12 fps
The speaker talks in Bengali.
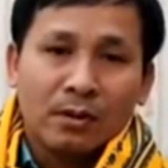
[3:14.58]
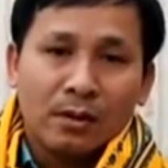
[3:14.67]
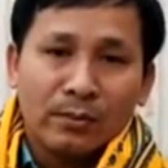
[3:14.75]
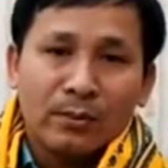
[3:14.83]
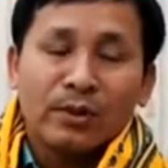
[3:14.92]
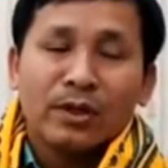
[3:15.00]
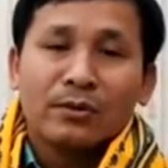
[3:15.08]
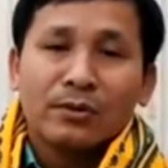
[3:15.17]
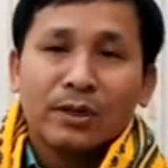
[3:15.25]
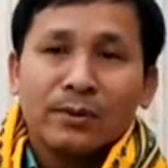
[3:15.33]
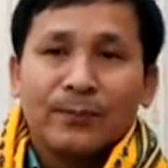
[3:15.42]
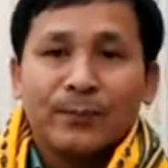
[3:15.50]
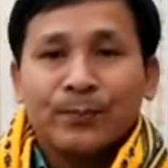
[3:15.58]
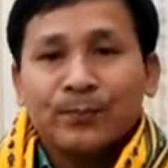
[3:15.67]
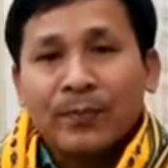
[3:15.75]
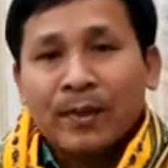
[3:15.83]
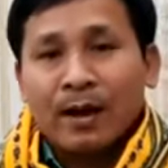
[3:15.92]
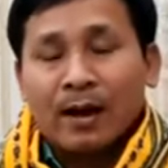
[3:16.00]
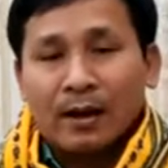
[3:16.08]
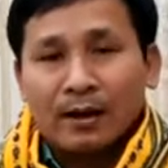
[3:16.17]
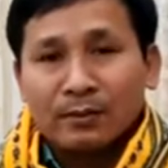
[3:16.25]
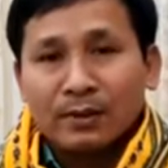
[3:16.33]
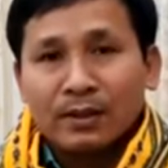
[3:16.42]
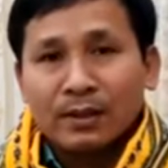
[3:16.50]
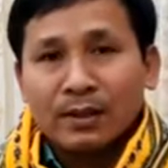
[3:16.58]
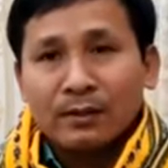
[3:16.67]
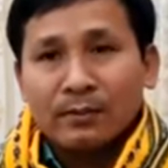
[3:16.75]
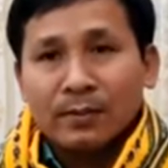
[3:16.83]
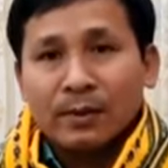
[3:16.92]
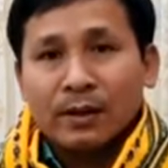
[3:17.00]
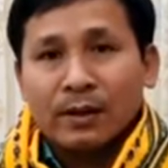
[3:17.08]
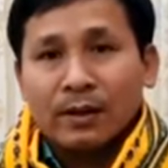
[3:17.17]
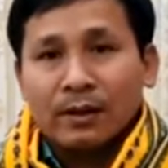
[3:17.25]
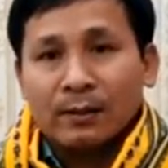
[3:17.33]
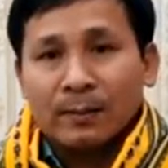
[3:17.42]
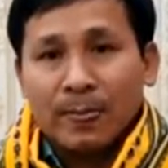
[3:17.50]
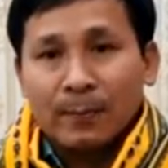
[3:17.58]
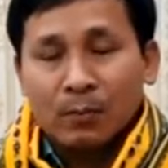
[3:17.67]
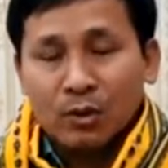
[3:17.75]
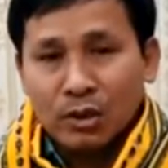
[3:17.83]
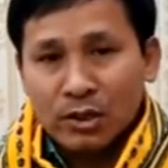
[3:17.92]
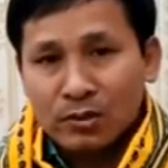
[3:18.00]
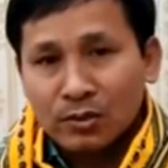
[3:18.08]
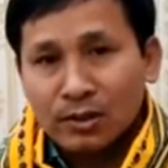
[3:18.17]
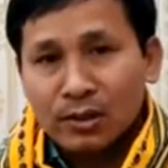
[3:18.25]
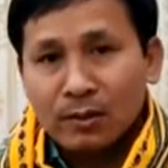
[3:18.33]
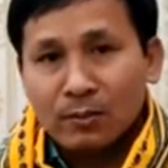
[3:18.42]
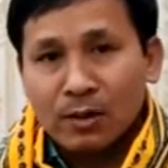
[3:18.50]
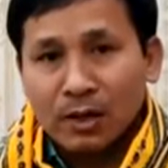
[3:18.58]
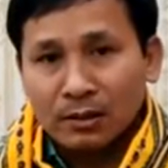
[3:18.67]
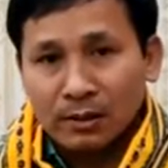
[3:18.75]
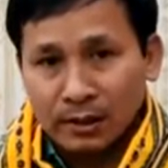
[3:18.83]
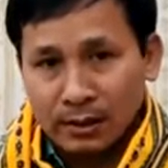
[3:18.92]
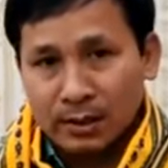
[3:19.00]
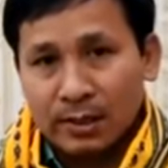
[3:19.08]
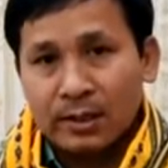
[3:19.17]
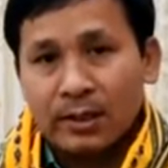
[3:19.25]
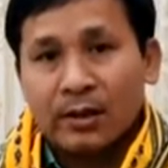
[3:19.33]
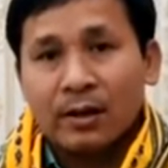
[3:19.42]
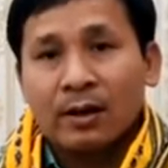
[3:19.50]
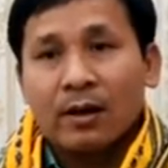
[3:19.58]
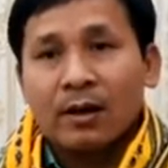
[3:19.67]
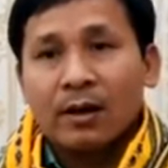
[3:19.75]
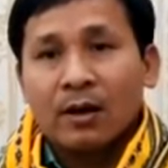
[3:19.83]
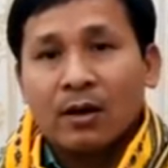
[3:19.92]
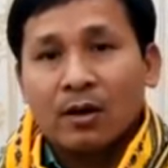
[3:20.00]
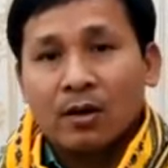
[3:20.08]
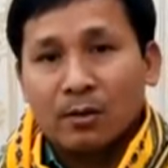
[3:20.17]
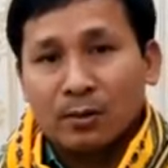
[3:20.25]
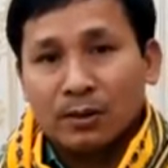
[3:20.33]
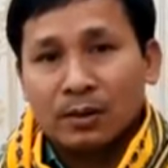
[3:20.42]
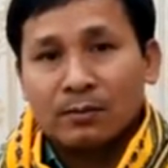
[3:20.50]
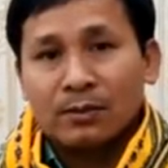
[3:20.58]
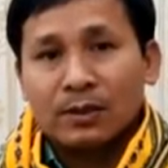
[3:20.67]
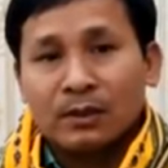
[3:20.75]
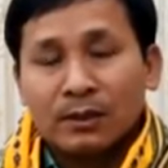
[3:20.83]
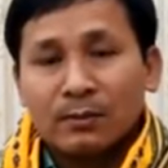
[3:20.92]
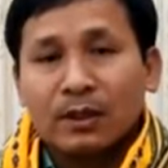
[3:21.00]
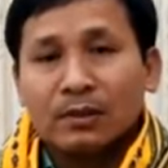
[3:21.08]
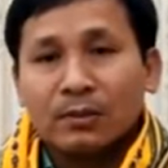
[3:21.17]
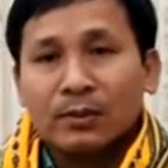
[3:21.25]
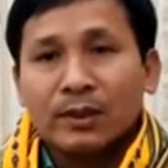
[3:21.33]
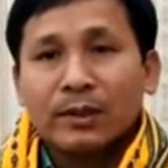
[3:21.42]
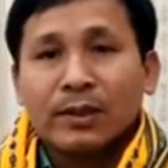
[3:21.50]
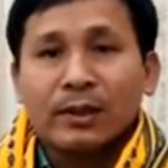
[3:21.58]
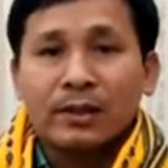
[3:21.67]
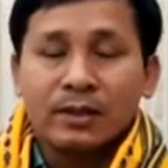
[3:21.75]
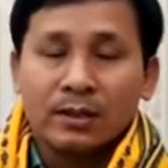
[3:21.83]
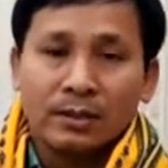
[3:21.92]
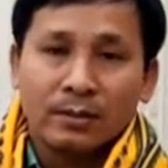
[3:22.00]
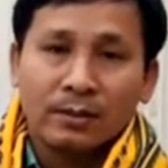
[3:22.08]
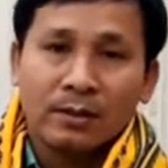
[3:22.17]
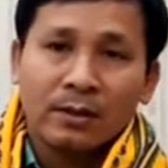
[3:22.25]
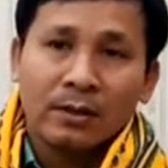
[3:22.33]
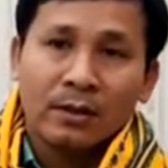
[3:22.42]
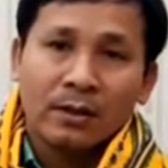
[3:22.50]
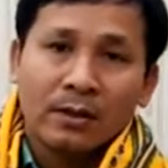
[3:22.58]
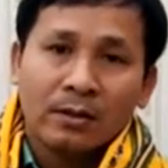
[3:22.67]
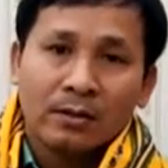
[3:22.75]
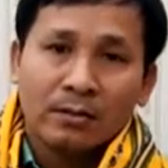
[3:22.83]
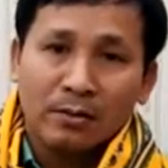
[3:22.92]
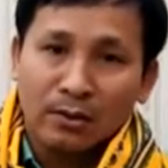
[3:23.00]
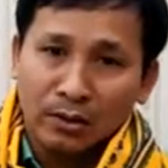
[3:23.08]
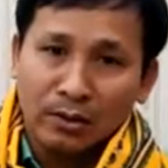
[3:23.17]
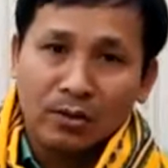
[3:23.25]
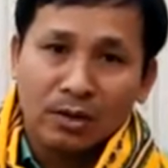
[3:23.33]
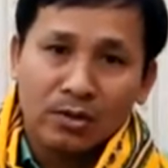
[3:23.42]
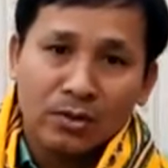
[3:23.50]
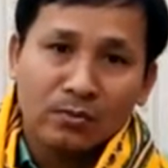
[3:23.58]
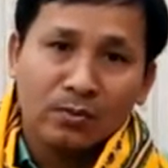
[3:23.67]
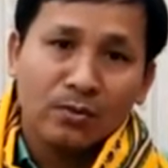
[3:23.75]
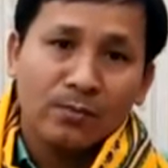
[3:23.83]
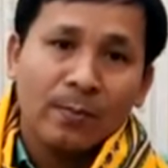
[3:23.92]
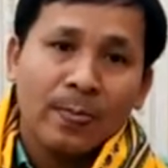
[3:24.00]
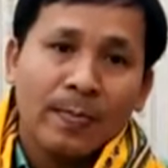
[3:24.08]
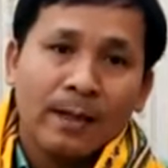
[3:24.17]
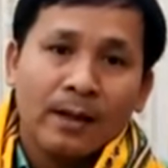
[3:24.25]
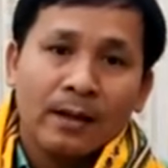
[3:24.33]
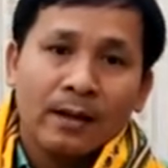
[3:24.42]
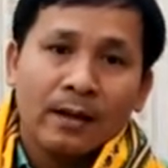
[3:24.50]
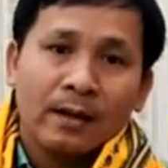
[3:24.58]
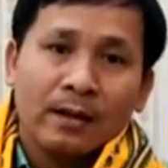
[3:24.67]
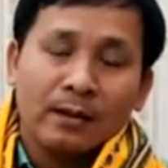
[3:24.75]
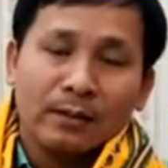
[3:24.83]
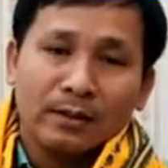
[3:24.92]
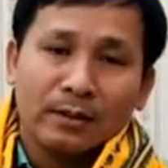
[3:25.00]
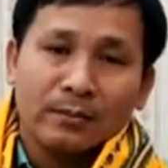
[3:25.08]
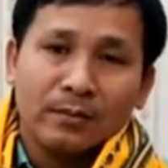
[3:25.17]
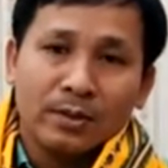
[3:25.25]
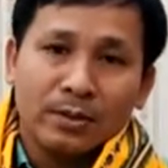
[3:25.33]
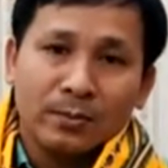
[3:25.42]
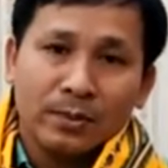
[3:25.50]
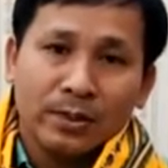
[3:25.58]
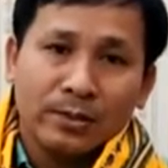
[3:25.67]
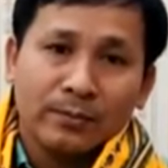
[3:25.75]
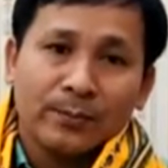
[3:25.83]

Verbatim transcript: আমি মনে করি আগামী দিনে প্রশাসনিক এবং আর্থিক ক্ষমতা বৃদ্ধির মাধ্যমে এডিসি উন্নয়ন করা সম্ভব আমাদের বিজেপির